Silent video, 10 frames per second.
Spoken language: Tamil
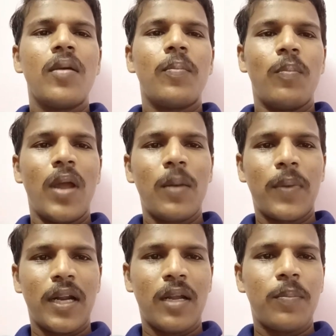பெல்
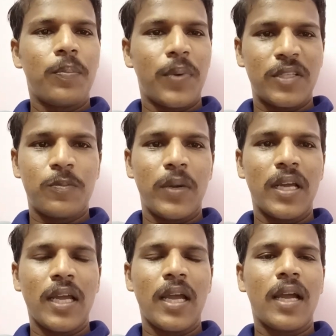பட்டனை ப்ரெஸ்
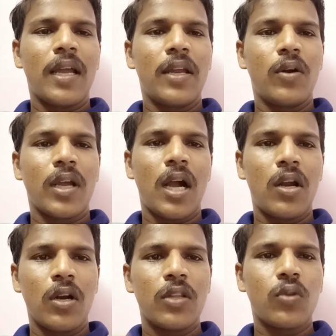பண்ணுங்கள் என்னுடைய
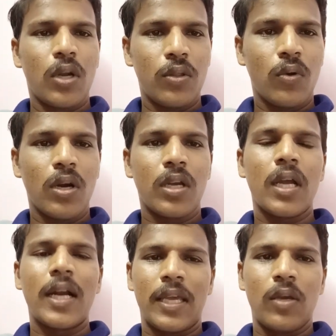காணொலிகள் தொடர்ந்து உங்களுக்கு
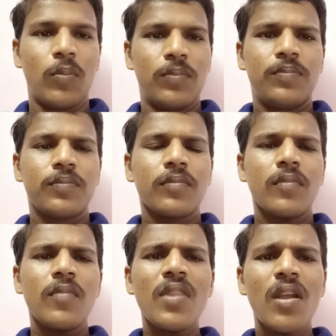கிடைக்கும்
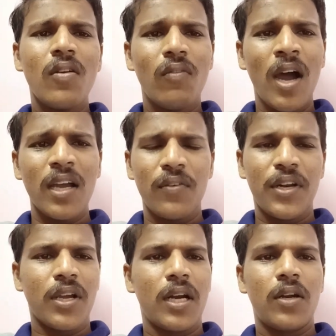வாங்க வீடியோ
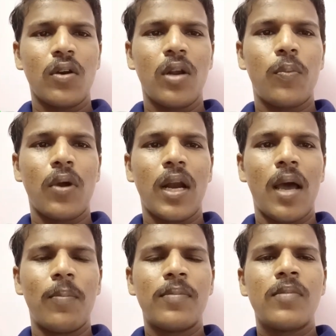கண்டனுக்குள்ளே
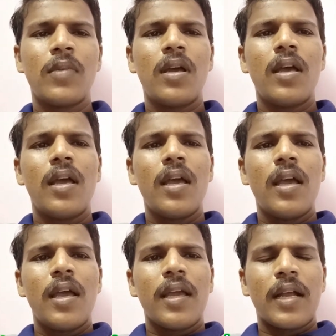போகலாம்
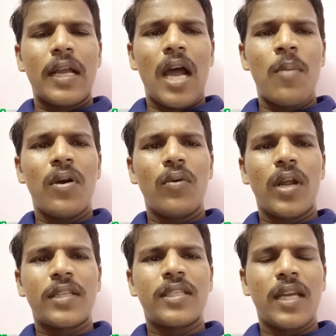கிராம
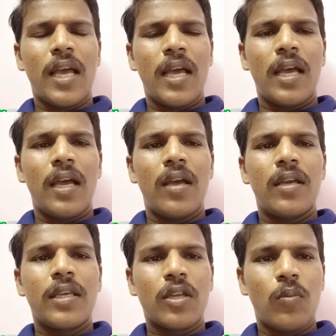ஊராட்சியில்
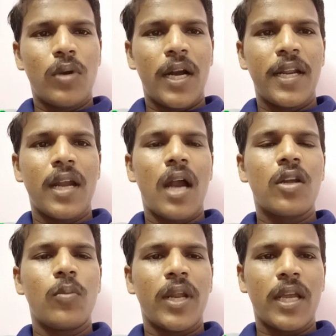இதுக்கு முன்னாடி நான்கு
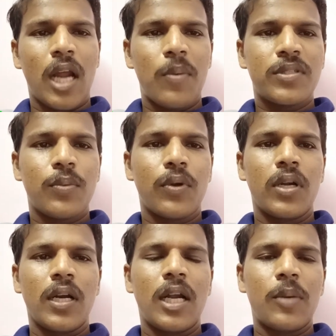முறை கிராம சபை
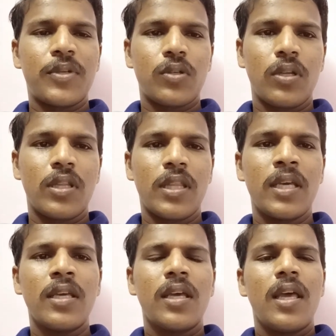கூட்டங்கள் நடைபெற்று கொண்டிருந்தது
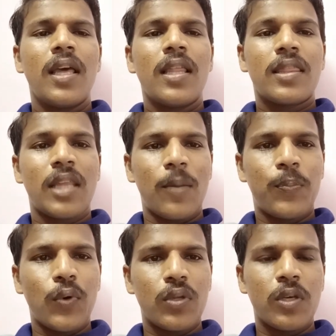
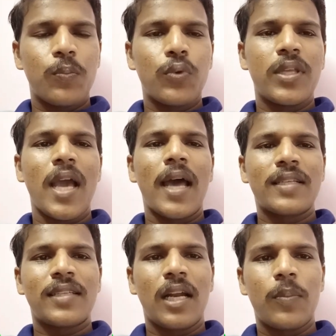தற்போது புதிய
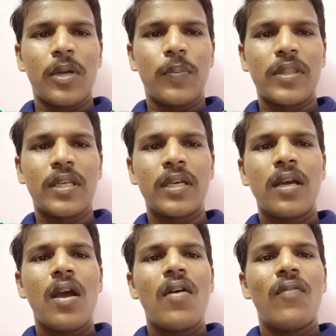அரசாணை பிறப்பித்து
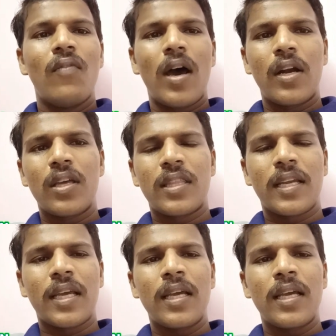வருடத்திற்கு